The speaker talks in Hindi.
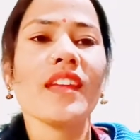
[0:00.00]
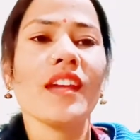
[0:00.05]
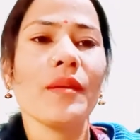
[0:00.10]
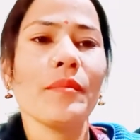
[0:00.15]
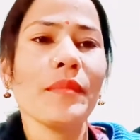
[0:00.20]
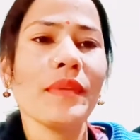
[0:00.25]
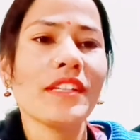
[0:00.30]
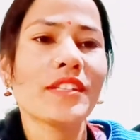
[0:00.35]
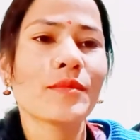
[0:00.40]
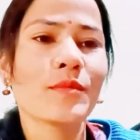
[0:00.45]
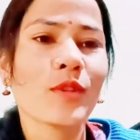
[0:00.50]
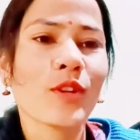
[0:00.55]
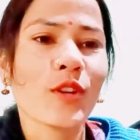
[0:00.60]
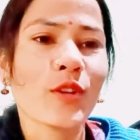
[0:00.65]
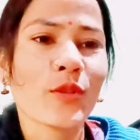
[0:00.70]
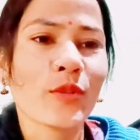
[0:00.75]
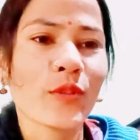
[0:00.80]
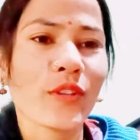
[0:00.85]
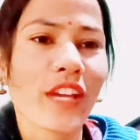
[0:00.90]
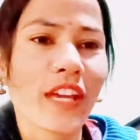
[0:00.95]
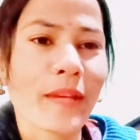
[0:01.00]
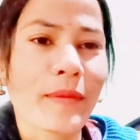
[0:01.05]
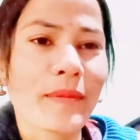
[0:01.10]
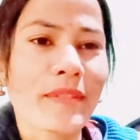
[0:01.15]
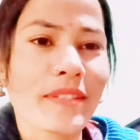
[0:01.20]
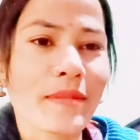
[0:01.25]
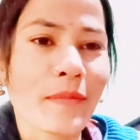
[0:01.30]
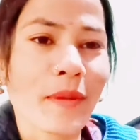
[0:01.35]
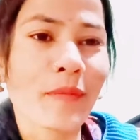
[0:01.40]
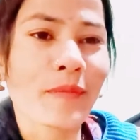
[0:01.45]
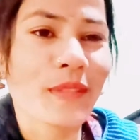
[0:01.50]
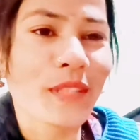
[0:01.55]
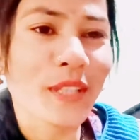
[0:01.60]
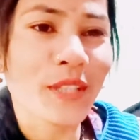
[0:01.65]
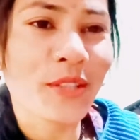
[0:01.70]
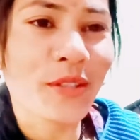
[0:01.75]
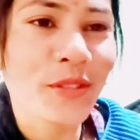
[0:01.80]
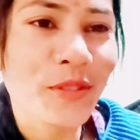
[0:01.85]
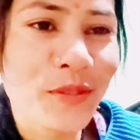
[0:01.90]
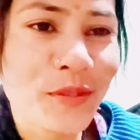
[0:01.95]
अब मैं इस ब्लॉग को यहीं पे समाप्त
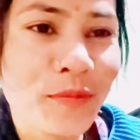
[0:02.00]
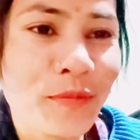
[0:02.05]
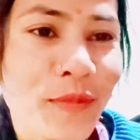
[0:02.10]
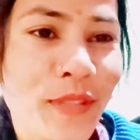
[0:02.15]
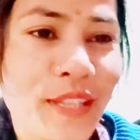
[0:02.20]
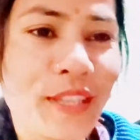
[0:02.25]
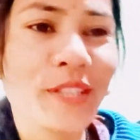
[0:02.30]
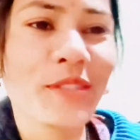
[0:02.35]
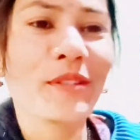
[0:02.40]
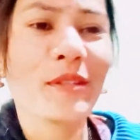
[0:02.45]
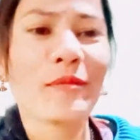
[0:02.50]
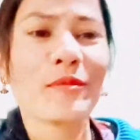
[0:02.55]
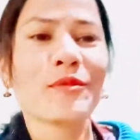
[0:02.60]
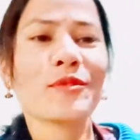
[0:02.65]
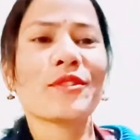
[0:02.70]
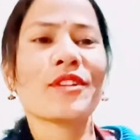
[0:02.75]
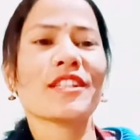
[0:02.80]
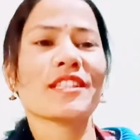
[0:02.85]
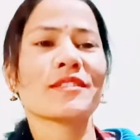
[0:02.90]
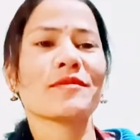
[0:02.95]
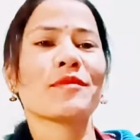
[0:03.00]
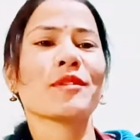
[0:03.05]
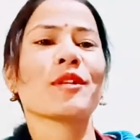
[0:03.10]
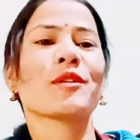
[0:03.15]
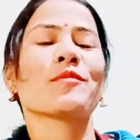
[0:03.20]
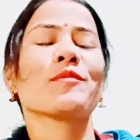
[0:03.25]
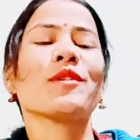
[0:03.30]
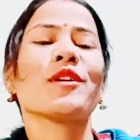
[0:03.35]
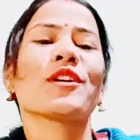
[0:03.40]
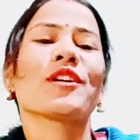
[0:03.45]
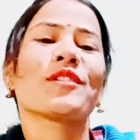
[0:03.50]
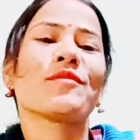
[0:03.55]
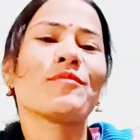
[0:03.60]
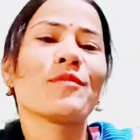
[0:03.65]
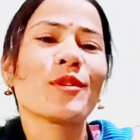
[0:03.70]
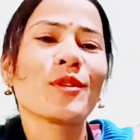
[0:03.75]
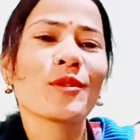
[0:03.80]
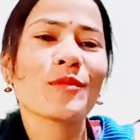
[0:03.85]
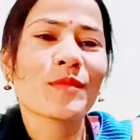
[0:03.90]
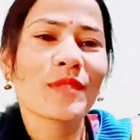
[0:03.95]
करती हूँ मिलती हूँ आपको नेक्स्ट ब्लॉग में अगर
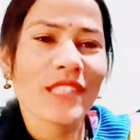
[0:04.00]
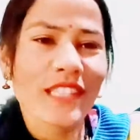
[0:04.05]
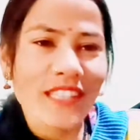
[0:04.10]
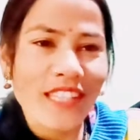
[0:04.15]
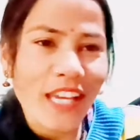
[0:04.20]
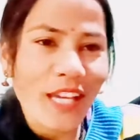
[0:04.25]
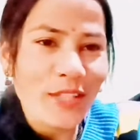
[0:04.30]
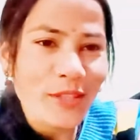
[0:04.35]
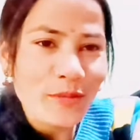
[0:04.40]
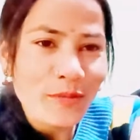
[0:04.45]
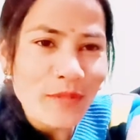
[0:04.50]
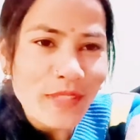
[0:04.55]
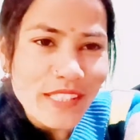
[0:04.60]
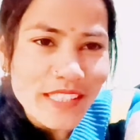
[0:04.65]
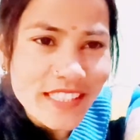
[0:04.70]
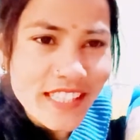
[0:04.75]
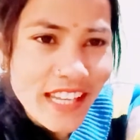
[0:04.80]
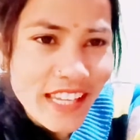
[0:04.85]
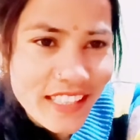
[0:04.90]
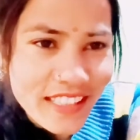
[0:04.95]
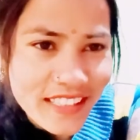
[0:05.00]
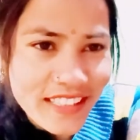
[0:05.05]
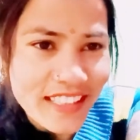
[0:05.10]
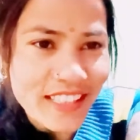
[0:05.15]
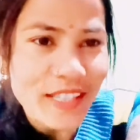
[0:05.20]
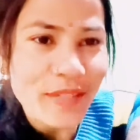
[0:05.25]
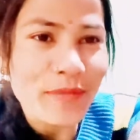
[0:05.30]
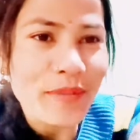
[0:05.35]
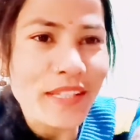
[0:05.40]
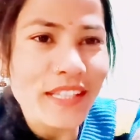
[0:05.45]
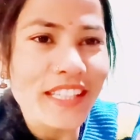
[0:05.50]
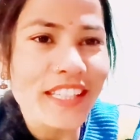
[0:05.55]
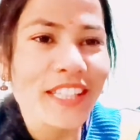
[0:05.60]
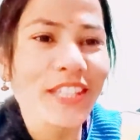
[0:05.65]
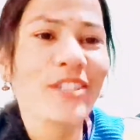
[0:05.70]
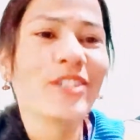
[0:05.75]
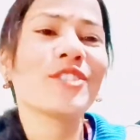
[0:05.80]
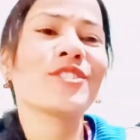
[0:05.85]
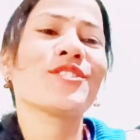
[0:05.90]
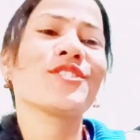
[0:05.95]
ब्लॉग पसंद आए तो प्लीज़ लाइक करें कमेंट
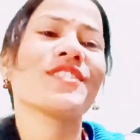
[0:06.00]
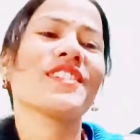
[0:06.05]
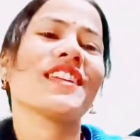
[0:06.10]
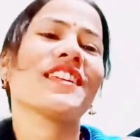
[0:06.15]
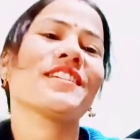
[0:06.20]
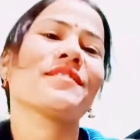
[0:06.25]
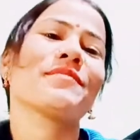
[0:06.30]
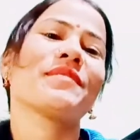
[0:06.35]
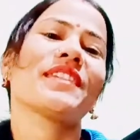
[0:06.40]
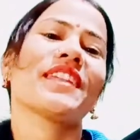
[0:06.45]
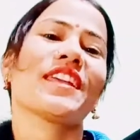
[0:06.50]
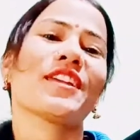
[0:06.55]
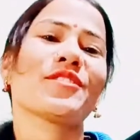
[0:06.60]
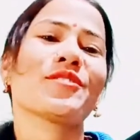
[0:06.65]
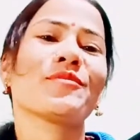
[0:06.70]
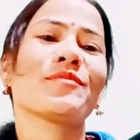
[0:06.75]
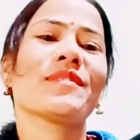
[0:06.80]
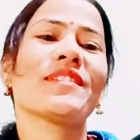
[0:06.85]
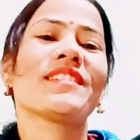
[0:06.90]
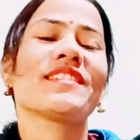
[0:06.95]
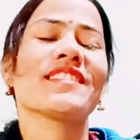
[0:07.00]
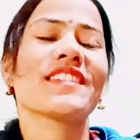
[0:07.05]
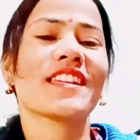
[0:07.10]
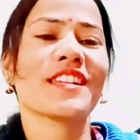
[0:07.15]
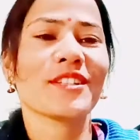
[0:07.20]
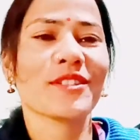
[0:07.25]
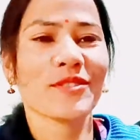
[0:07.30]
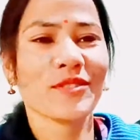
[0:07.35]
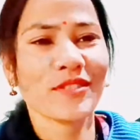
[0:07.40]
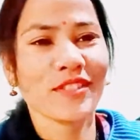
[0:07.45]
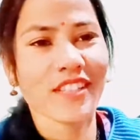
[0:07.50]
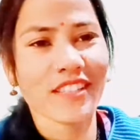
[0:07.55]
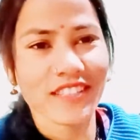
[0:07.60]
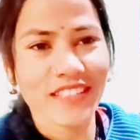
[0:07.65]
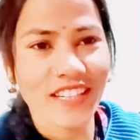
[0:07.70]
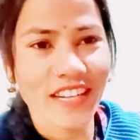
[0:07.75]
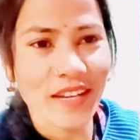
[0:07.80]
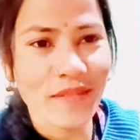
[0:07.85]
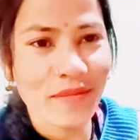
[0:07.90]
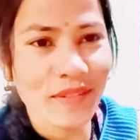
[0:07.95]
करें और जो चैनल पे नहीं है तो प्लीज़ चैनल को
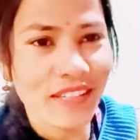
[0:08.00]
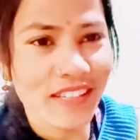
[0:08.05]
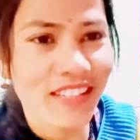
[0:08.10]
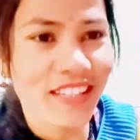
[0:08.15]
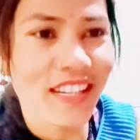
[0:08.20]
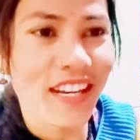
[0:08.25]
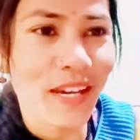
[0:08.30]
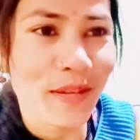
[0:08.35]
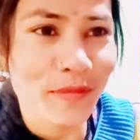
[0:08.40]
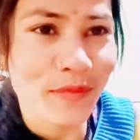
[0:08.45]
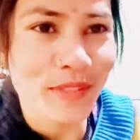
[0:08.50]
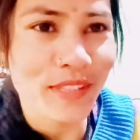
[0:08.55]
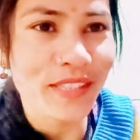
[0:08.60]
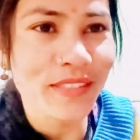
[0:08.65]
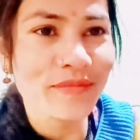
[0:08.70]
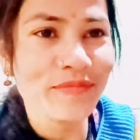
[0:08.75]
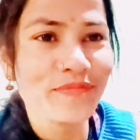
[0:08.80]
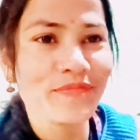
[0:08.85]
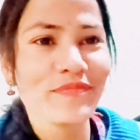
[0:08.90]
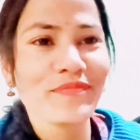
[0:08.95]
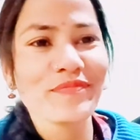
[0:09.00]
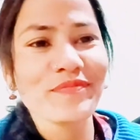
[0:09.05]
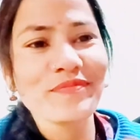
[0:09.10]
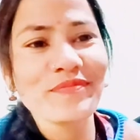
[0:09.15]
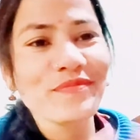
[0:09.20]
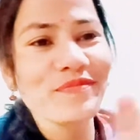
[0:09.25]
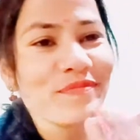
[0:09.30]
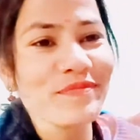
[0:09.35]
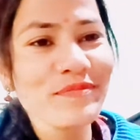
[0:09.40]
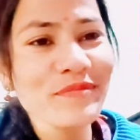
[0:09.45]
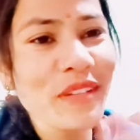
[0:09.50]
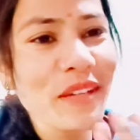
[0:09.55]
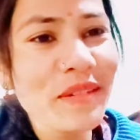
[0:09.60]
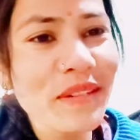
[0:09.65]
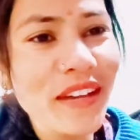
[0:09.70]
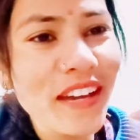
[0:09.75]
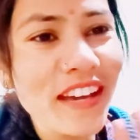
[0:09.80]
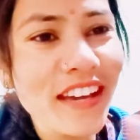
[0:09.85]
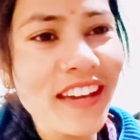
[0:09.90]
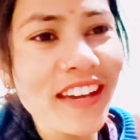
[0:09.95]
सब्सक्राइब करना ना भूलें बाय
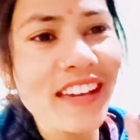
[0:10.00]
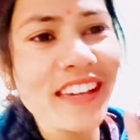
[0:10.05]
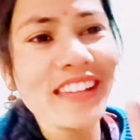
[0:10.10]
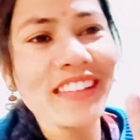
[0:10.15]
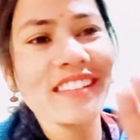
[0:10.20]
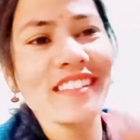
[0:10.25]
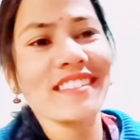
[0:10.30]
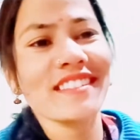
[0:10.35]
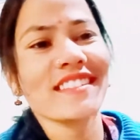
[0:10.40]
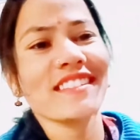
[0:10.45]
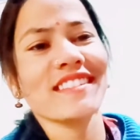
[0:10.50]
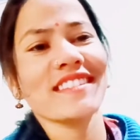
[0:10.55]
बाय